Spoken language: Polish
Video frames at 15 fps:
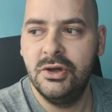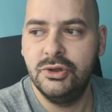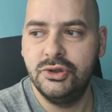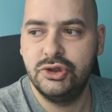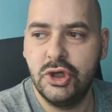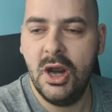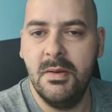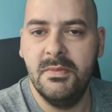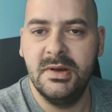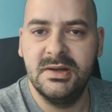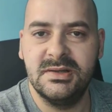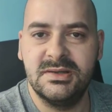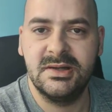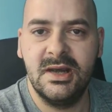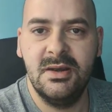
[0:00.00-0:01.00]
Dżem,
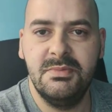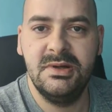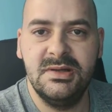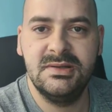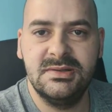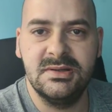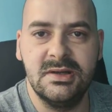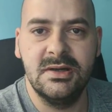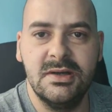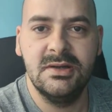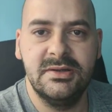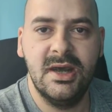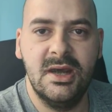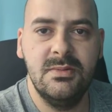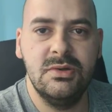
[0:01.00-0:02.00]
zajebisty, daj